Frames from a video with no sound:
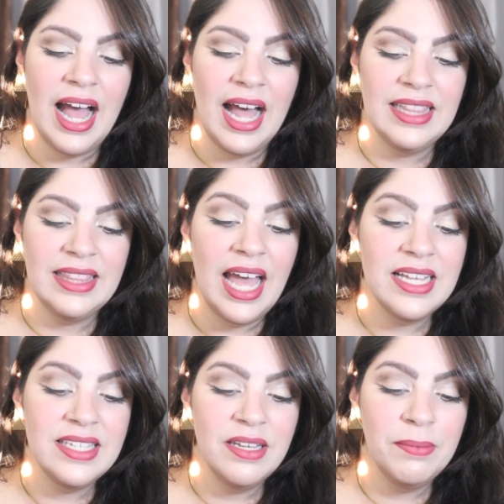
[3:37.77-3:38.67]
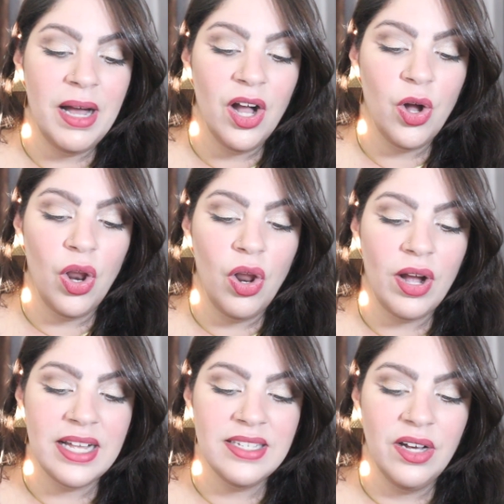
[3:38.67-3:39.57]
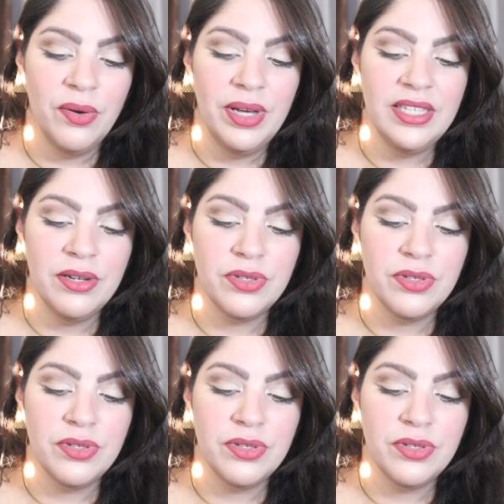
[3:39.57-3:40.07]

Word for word: a décima colocação entre